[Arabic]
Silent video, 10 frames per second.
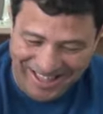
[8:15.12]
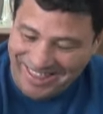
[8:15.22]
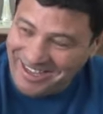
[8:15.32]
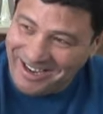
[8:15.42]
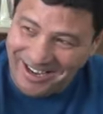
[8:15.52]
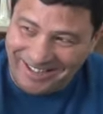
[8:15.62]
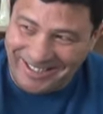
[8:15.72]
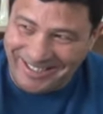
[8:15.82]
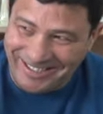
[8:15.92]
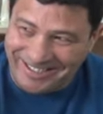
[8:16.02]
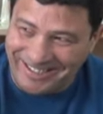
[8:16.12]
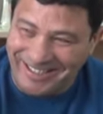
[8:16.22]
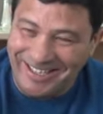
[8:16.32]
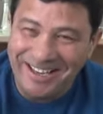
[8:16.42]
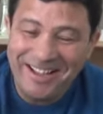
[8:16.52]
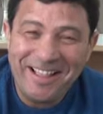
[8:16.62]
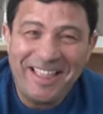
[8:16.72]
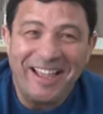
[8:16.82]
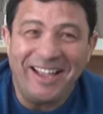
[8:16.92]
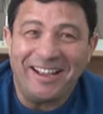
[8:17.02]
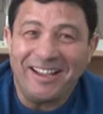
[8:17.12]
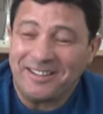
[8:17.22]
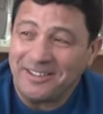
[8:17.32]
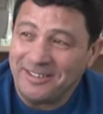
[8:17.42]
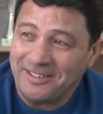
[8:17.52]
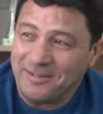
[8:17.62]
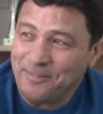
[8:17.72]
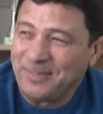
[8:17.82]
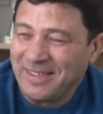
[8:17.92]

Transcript: هذه غلطة ياسر هذه على خاطر